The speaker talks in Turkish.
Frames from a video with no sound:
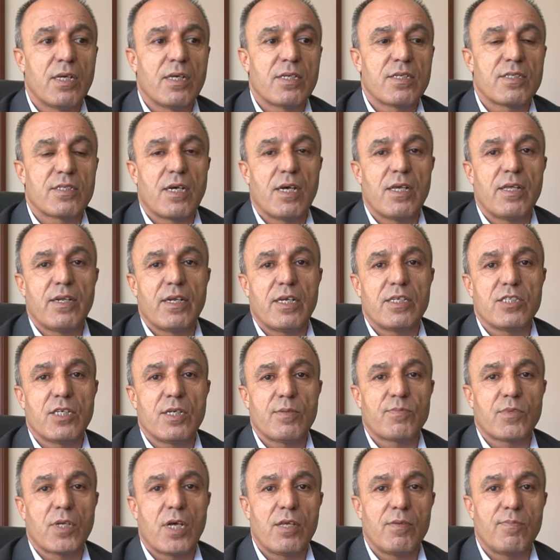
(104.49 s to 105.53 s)
Sayın
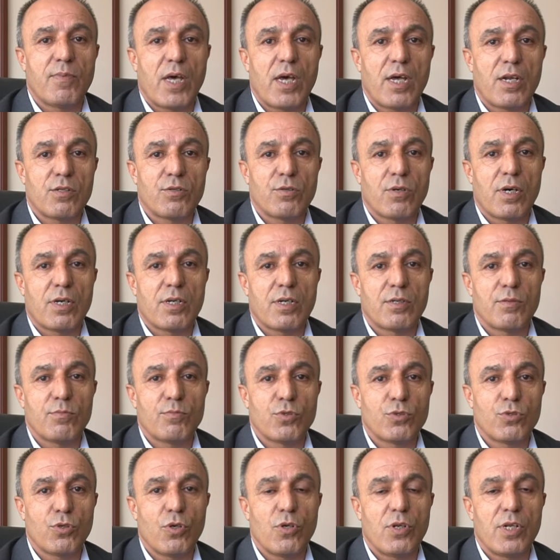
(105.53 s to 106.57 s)
Recep Tayyip Erdoğan'ın
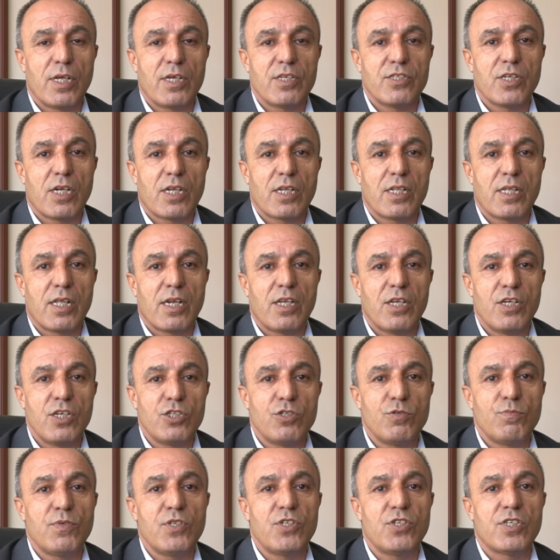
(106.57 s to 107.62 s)
söyleyecekleri
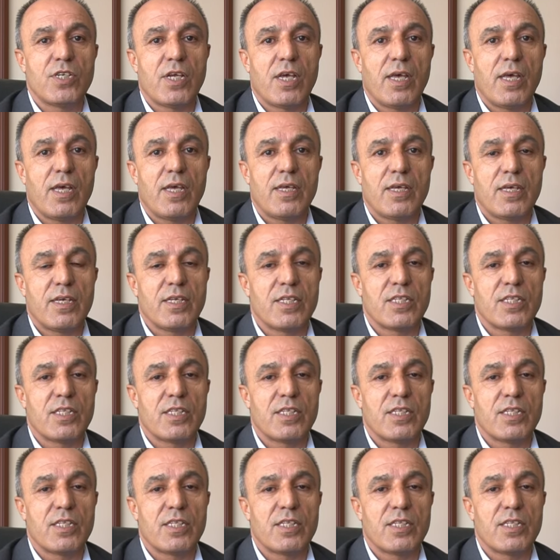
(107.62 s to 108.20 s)
hiçbir şeye